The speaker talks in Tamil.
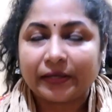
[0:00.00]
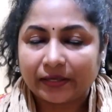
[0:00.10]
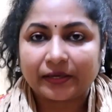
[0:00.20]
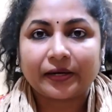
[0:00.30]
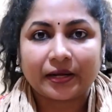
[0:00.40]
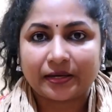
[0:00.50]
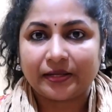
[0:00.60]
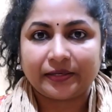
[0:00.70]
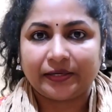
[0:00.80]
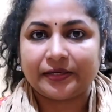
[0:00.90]
என்ன நானே
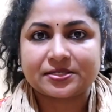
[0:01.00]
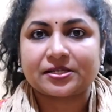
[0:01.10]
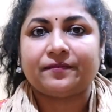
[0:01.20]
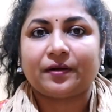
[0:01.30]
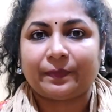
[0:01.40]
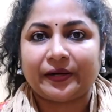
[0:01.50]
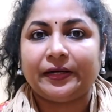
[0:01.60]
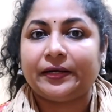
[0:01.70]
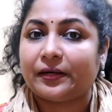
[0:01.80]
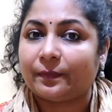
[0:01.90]
ரீடிஸ்கவர்
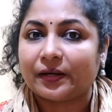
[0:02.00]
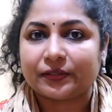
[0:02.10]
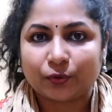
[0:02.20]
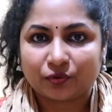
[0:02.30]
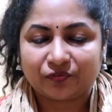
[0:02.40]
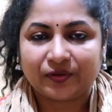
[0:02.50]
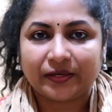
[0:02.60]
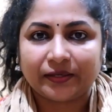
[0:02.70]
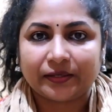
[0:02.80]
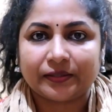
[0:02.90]
பண்ணிட்டுற மாதிரி ஒரு
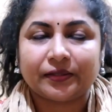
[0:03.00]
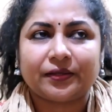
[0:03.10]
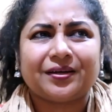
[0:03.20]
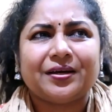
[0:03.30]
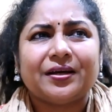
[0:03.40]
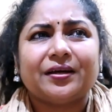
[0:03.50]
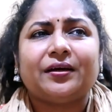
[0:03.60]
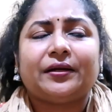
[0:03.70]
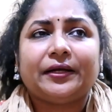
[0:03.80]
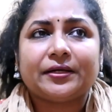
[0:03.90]
ஃபீலிங் இருக்குது
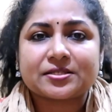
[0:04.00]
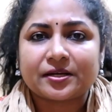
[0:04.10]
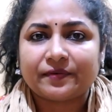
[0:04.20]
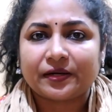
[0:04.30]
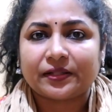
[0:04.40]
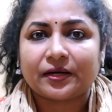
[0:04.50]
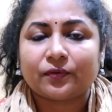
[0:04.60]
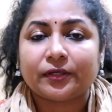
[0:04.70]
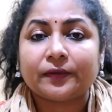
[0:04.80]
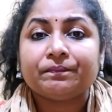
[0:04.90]
ரீடிஸ்கவர்
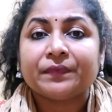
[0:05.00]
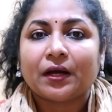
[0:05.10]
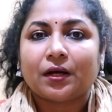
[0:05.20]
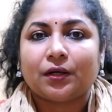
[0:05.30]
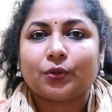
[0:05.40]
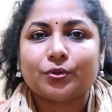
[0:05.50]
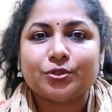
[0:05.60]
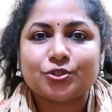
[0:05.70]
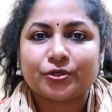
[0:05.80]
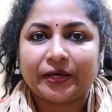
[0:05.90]
அதாவது
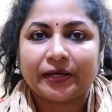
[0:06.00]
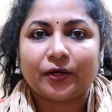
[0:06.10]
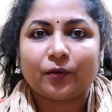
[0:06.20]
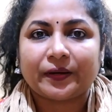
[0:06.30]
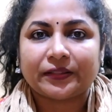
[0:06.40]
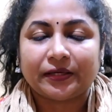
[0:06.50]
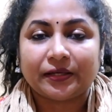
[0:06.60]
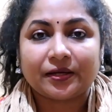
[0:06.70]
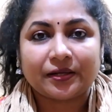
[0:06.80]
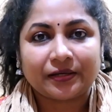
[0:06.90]
கொஞ்சம் எங்கேயோ
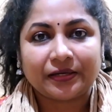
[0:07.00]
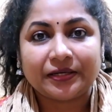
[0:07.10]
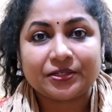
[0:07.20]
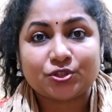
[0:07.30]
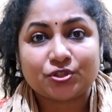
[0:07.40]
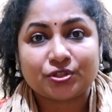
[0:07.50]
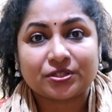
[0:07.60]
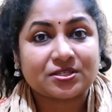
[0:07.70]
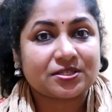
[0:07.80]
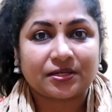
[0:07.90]
பார்த்தீங்கன்னா
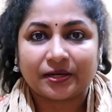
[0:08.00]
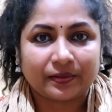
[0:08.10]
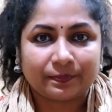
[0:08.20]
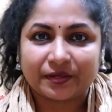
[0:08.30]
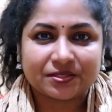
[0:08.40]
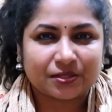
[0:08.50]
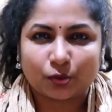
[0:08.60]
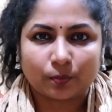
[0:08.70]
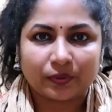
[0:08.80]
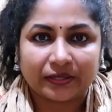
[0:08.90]
ரிலீஜியஸ் நான் பர்சன்
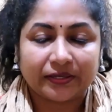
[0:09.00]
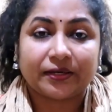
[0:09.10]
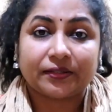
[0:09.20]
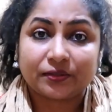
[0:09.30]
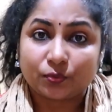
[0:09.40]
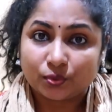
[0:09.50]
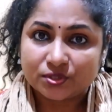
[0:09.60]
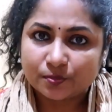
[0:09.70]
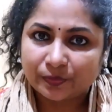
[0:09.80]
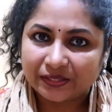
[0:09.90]
ரொம்ப கிடையாது ஒரு
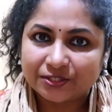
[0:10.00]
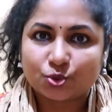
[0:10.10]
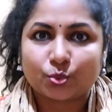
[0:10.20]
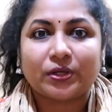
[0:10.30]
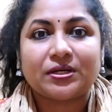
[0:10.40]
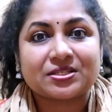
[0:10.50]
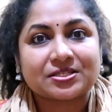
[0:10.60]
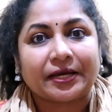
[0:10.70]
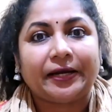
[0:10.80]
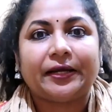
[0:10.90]
ஸ்பிரிச்சுவல்
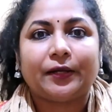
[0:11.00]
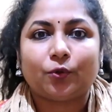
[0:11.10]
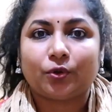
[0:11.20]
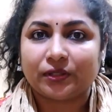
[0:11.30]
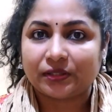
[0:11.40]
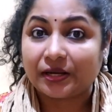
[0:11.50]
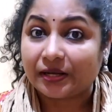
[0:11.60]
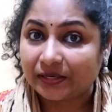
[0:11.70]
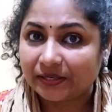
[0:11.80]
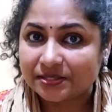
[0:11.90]
சைடு என்னோடது நான்
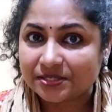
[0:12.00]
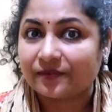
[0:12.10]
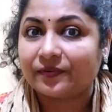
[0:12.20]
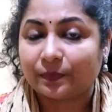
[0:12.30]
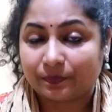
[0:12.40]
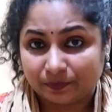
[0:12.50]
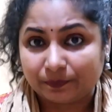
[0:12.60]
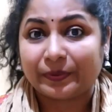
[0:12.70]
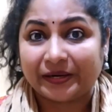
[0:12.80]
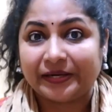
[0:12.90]
ரீடிஸ்கவர்
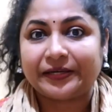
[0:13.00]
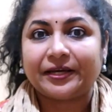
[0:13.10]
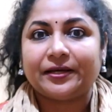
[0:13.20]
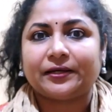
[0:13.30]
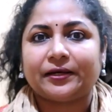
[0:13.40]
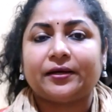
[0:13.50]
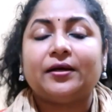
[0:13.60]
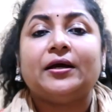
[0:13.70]
பண்ணிகிட்டே இருக்கேன்